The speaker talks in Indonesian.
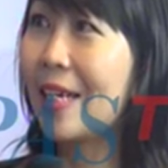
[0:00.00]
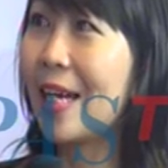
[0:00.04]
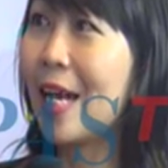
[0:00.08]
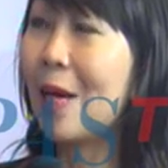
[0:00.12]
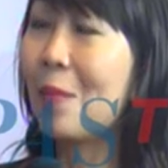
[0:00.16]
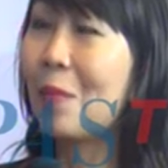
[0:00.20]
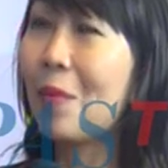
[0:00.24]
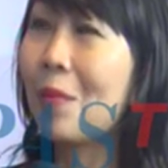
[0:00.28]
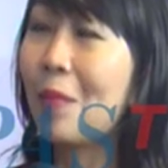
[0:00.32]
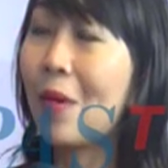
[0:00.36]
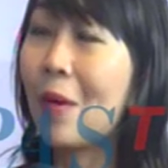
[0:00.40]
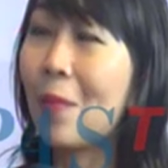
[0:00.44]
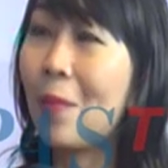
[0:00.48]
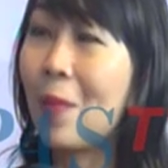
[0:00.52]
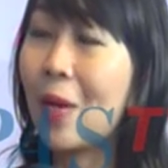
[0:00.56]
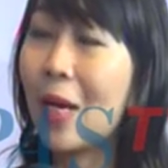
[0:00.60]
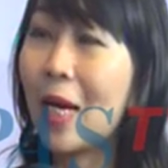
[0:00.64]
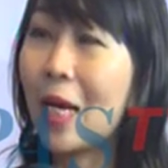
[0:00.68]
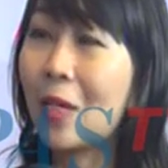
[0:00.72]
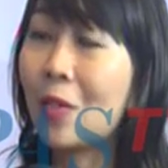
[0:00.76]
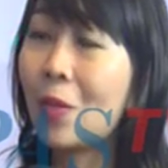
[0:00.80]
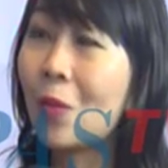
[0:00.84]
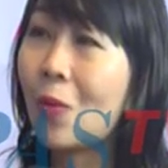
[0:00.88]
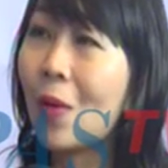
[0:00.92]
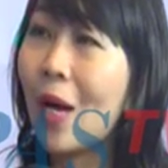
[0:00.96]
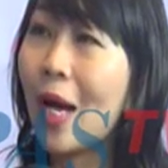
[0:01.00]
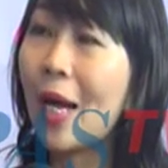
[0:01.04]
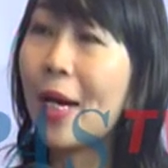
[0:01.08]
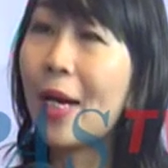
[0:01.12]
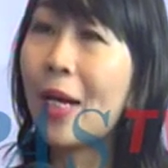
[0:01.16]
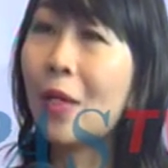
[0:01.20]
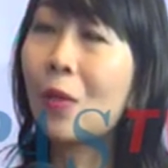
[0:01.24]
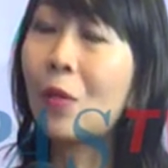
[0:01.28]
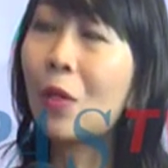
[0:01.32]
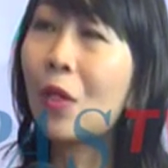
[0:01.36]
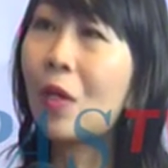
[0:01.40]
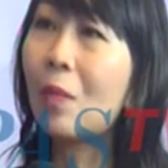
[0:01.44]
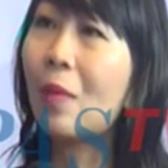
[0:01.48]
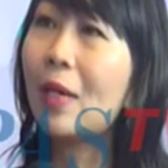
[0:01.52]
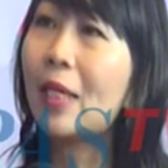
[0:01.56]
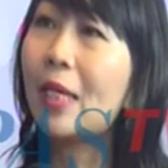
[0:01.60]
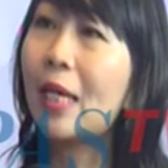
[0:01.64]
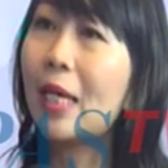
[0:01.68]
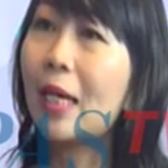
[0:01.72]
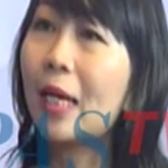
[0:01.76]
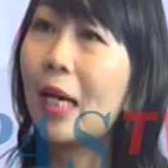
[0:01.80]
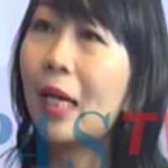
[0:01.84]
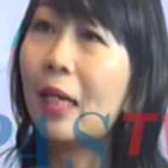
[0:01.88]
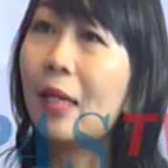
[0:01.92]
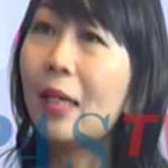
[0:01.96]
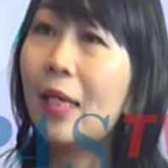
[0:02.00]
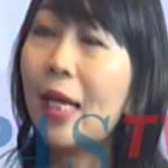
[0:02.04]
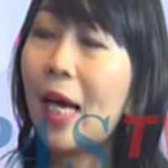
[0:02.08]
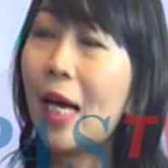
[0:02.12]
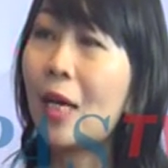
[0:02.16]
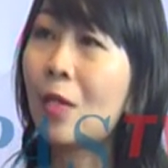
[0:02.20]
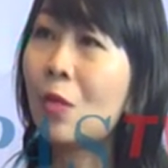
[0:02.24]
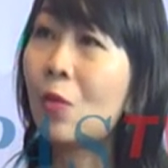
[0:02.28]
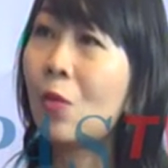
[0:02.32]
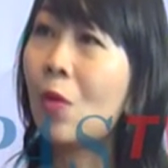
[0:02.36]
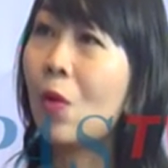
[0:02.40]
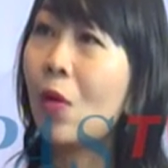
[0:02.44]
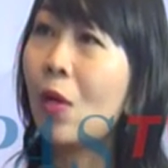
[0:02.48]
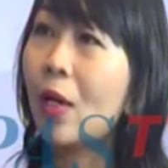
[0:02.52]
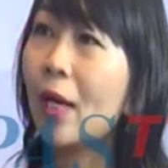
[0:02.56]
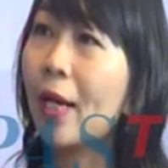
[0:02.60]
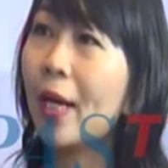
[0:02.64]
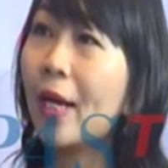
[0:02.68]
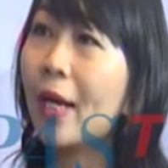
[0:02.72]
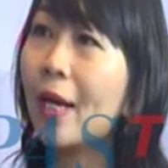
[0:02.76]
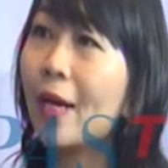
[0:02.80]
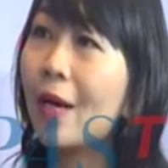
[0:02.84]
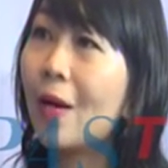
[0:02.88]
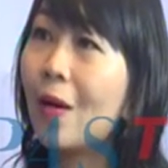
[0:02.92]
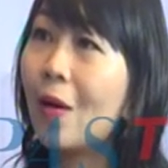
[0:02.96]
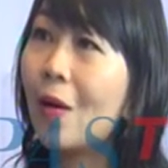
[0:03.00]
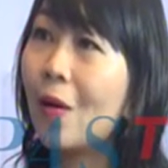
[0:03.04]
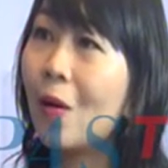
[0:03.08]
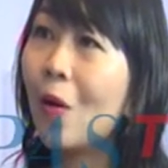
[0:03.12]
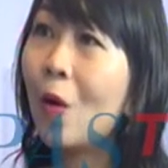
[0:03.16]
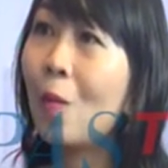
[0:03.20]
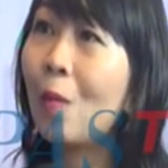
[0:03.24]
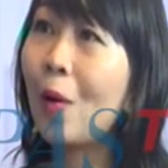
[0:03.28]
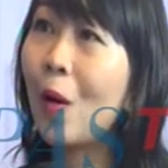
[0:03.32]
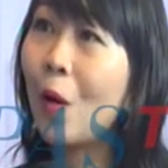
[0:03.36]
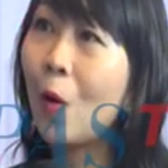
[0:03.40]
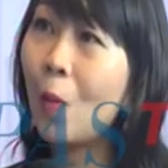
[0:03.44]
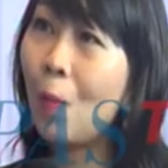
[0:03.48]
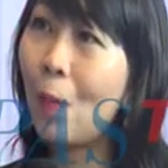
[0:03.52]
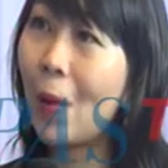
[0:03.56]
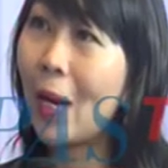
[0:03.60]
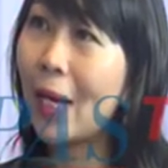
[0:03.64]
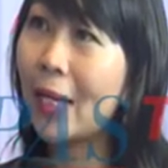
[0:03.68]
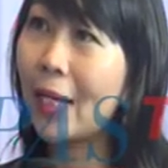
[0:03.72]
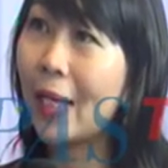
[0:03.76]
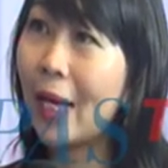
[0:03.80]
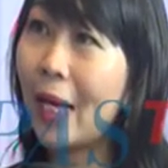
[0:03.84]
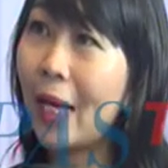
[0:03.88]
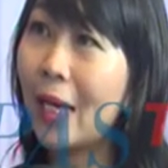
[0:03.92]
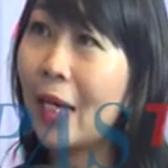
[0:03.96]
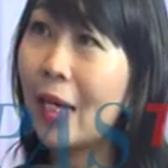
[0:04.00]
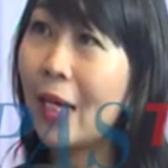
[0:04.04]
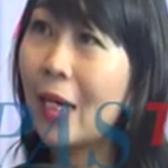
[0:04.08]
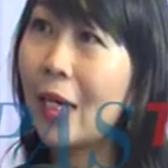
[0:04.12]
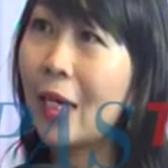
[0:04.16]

Dan beberapa kasus tuh anak itu kebanyakan diasuh oleh oma opanya.